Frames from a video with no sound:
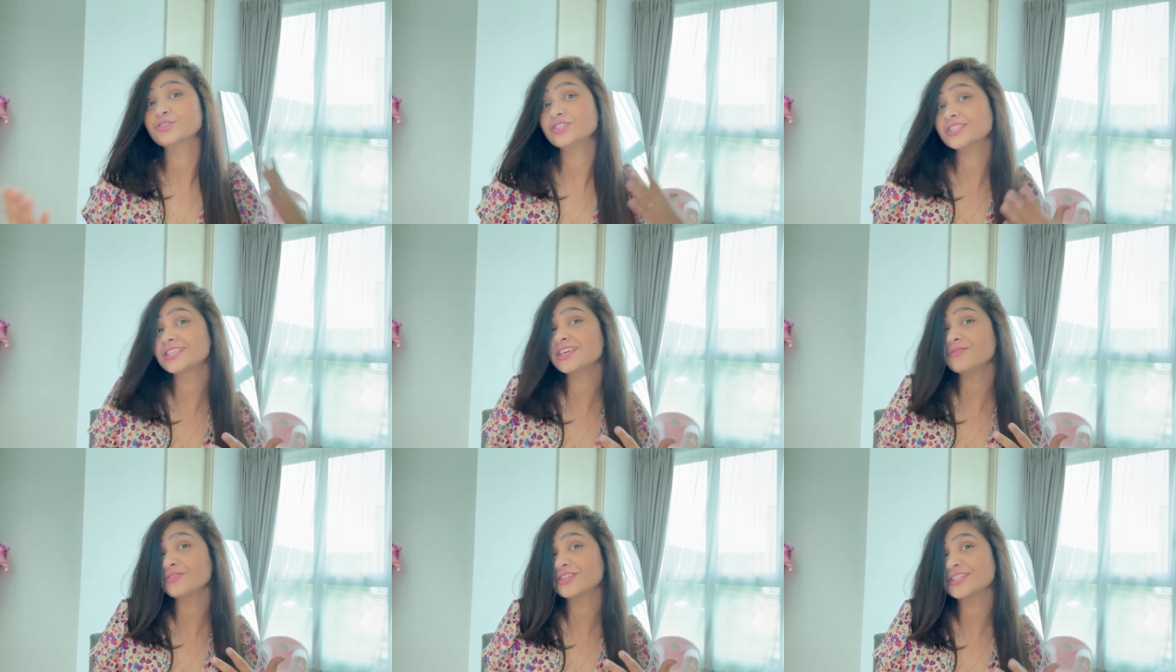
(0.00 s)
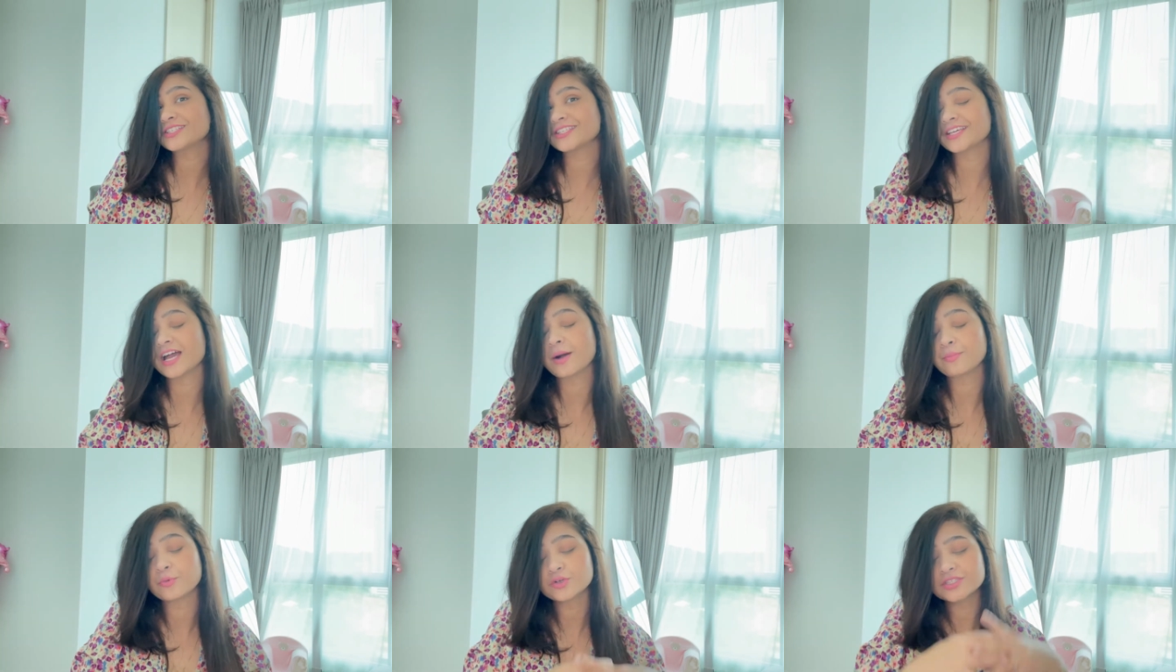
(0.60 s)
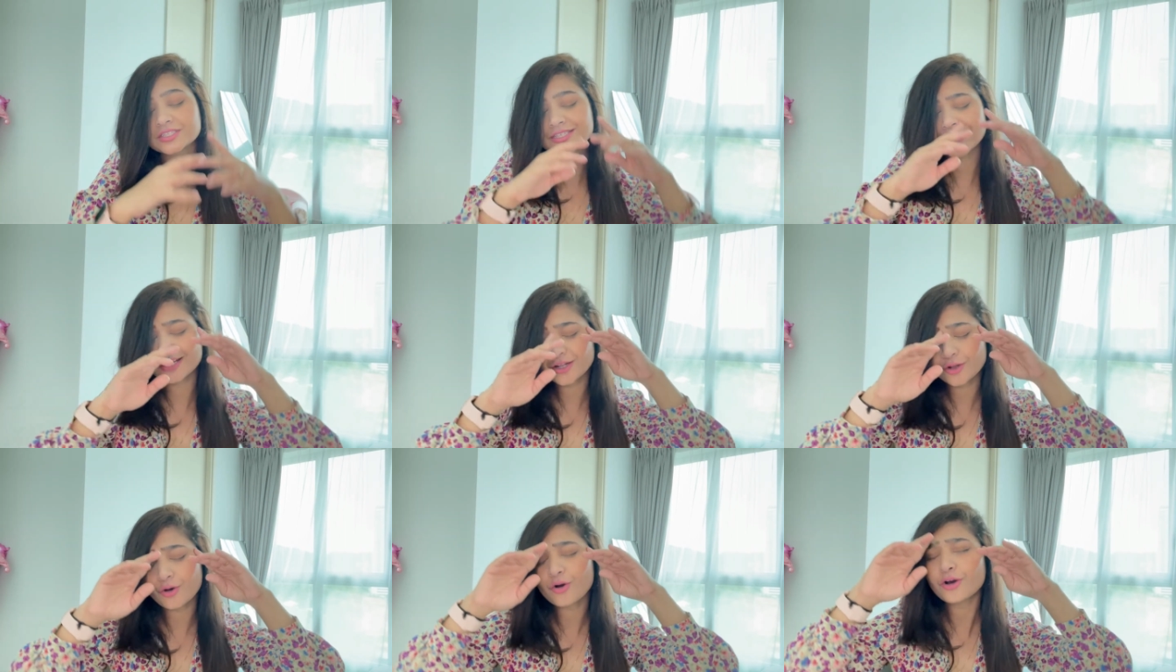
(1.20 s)
जिसकी वजह से आपको
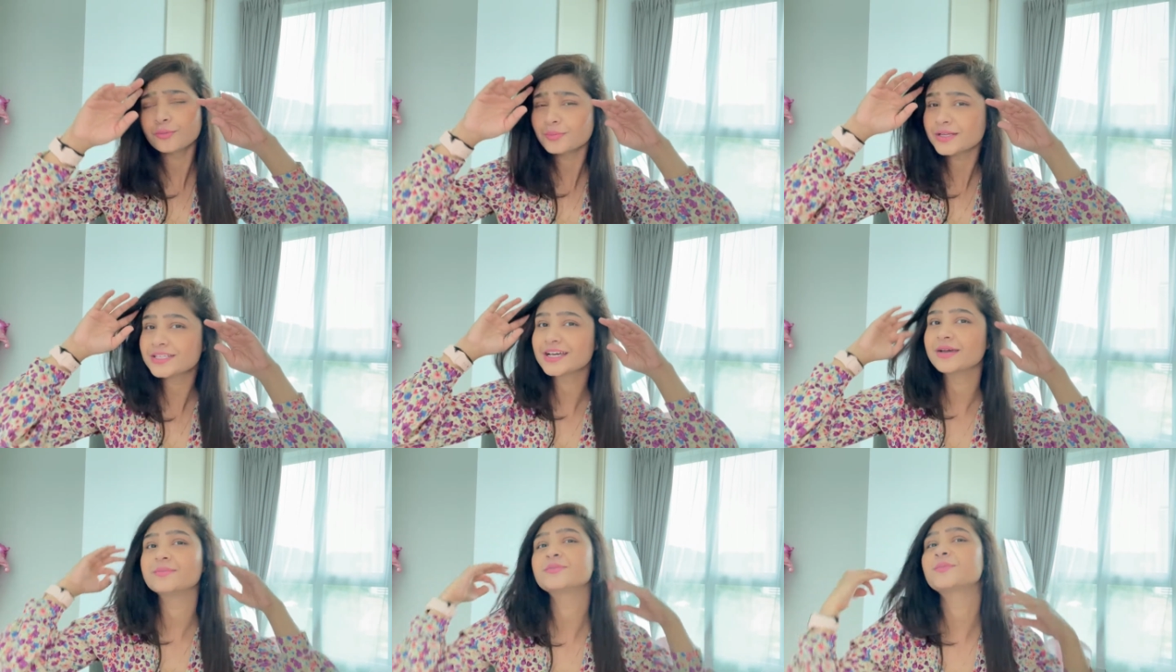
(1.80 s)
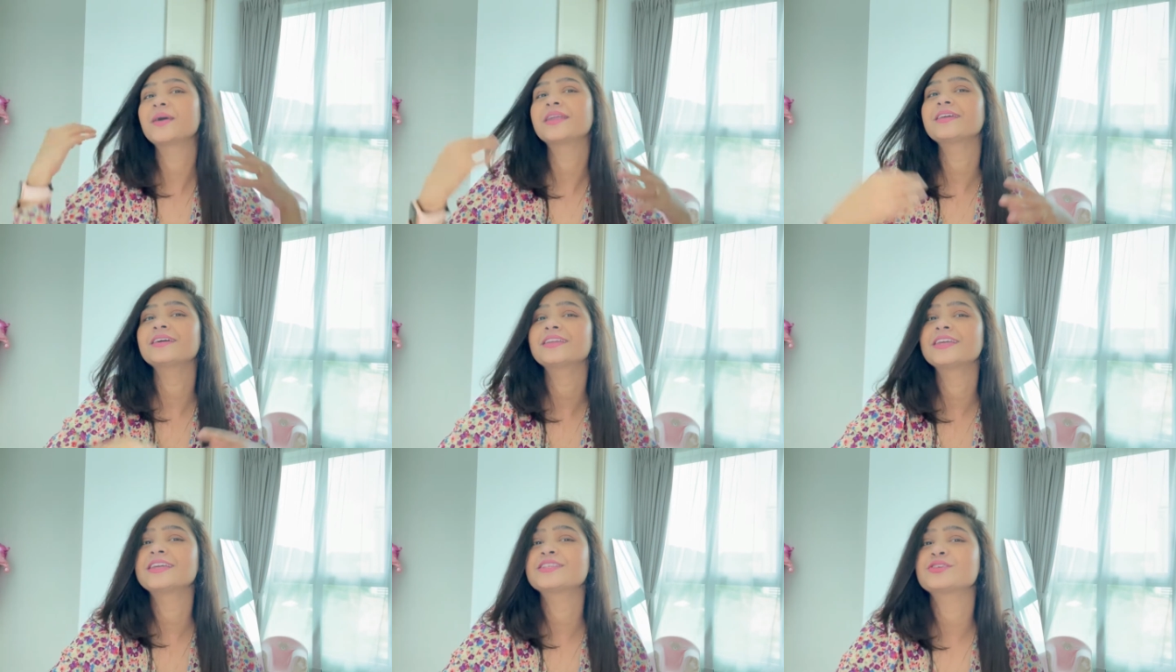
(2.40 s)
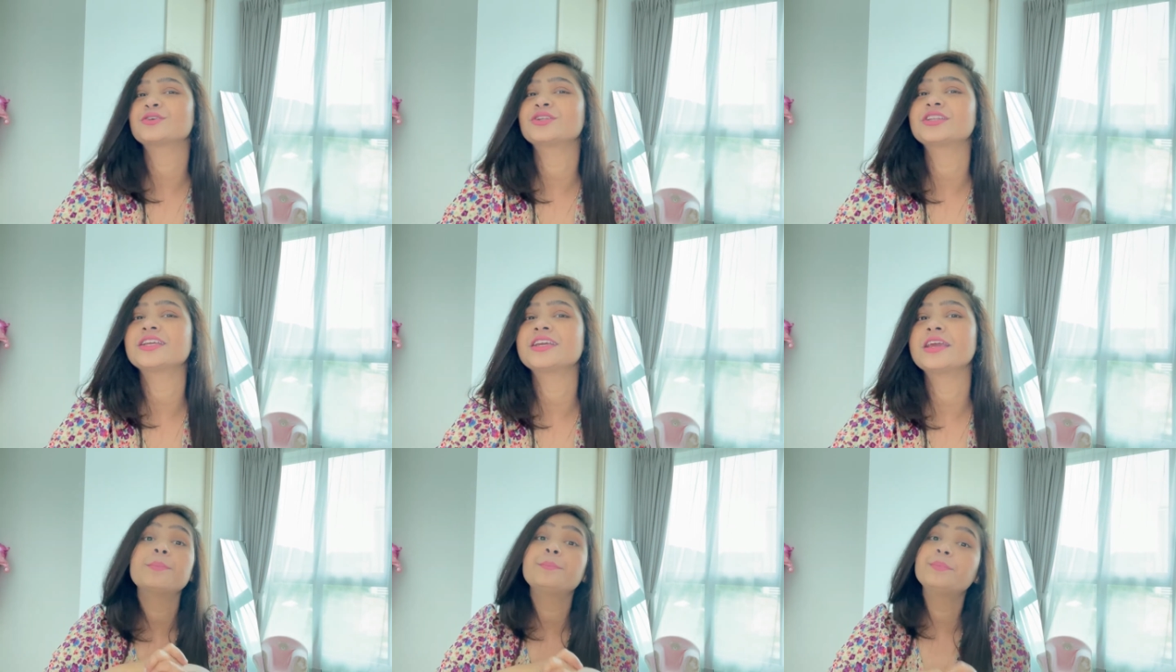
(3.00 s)
सलोन में टाइम स्पेंड करने की ज़रूरत
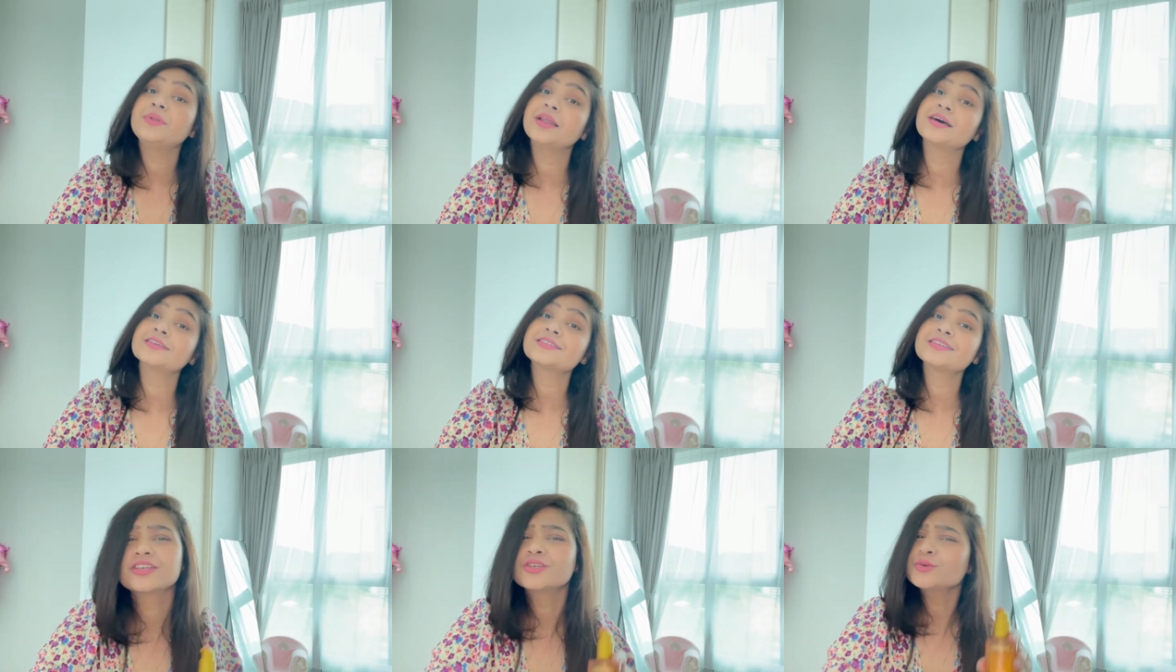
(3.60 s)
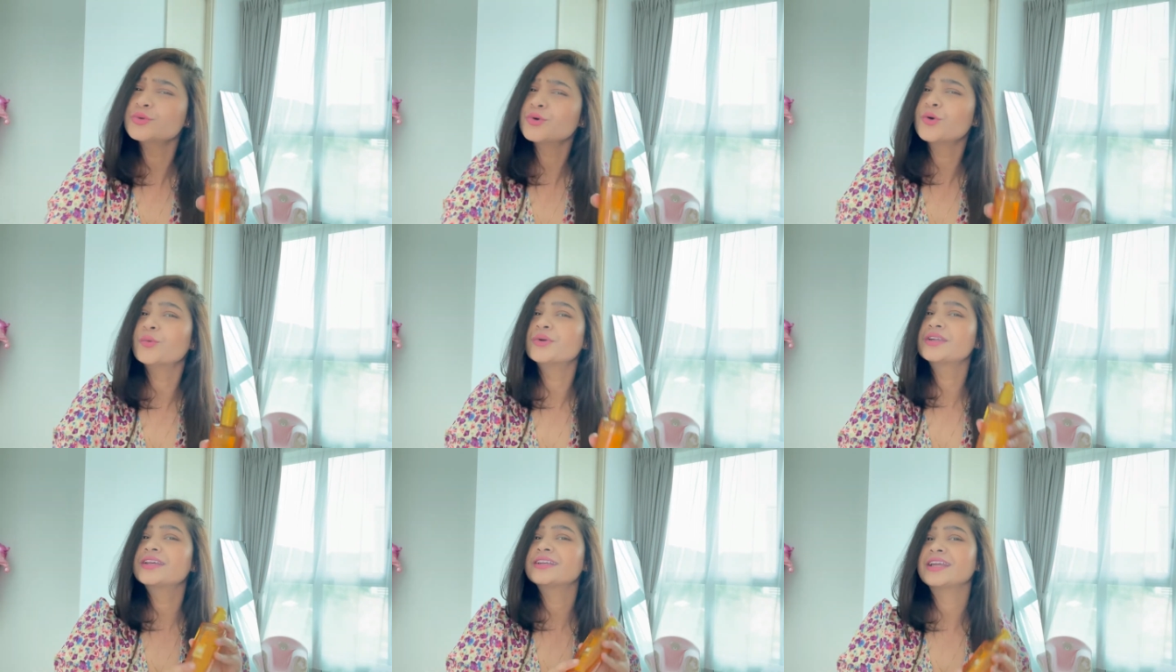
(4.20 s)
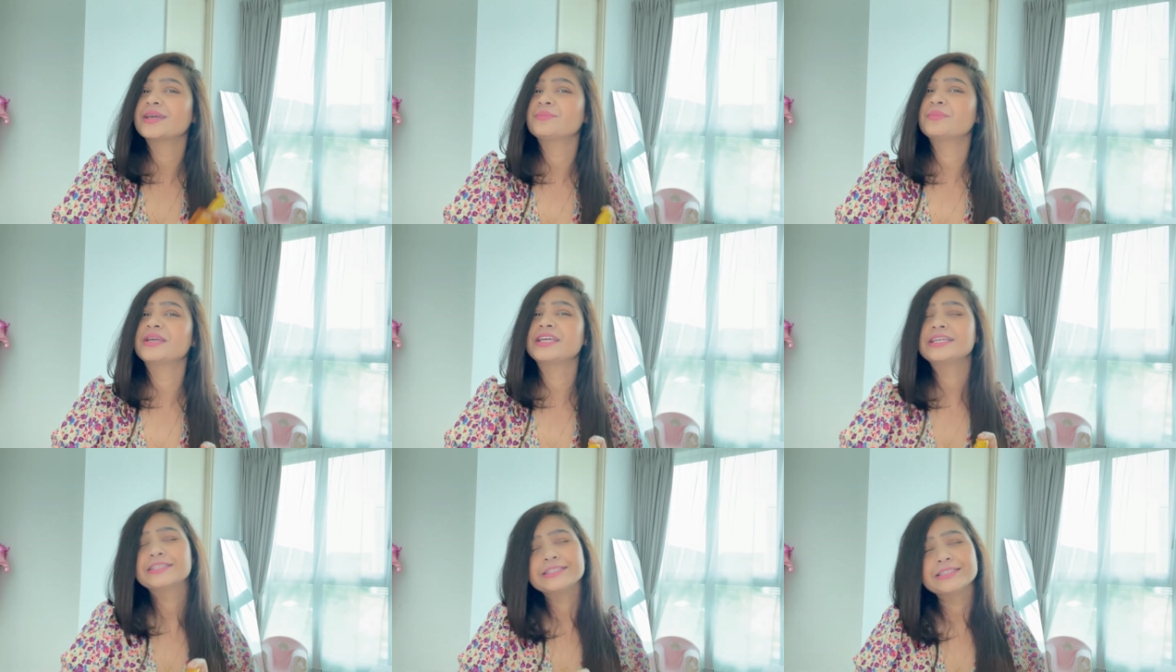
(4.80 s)
नहीं है प्लस क्यों कोविड के टाइम में
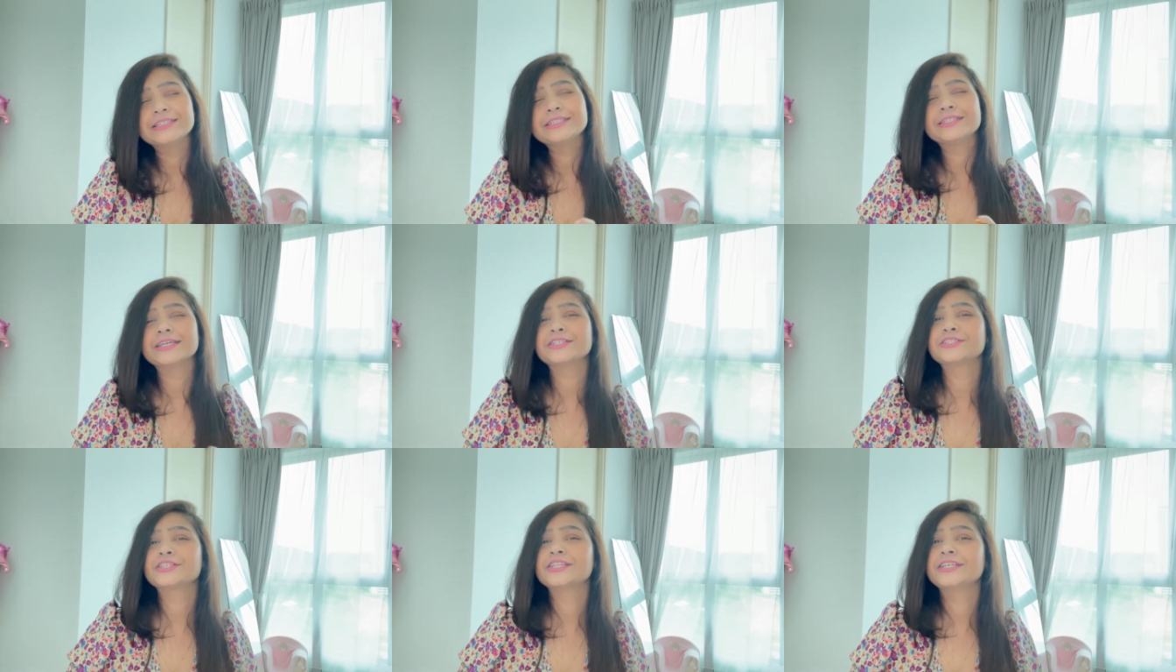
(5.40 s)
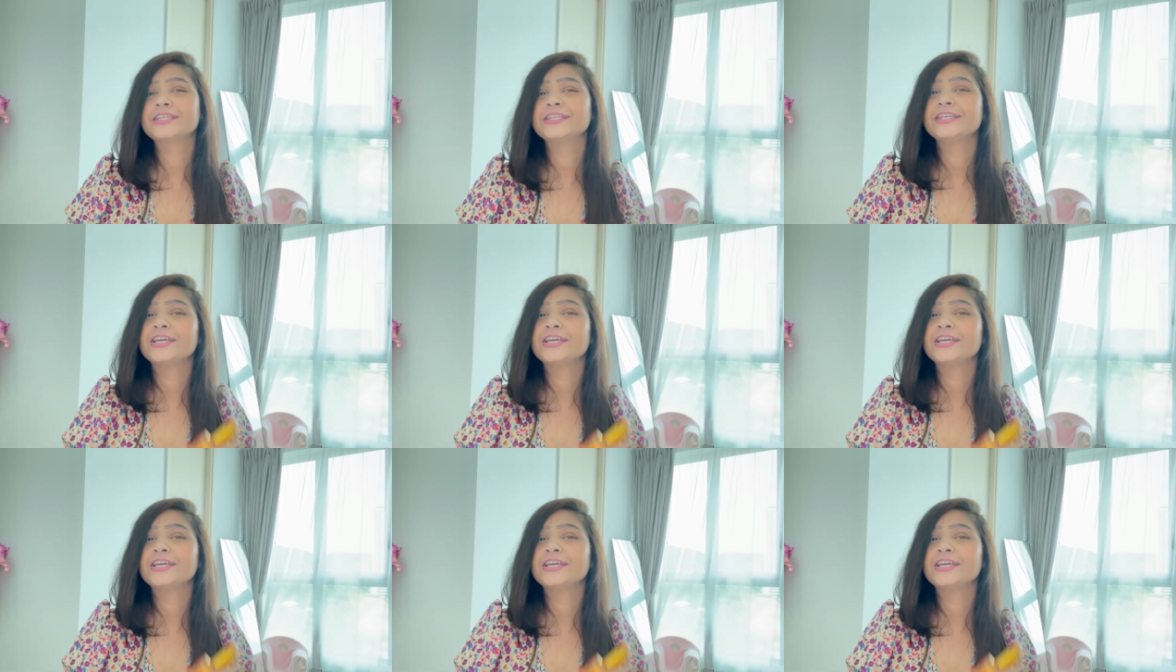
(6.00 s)
इतनी टेंशन लेनी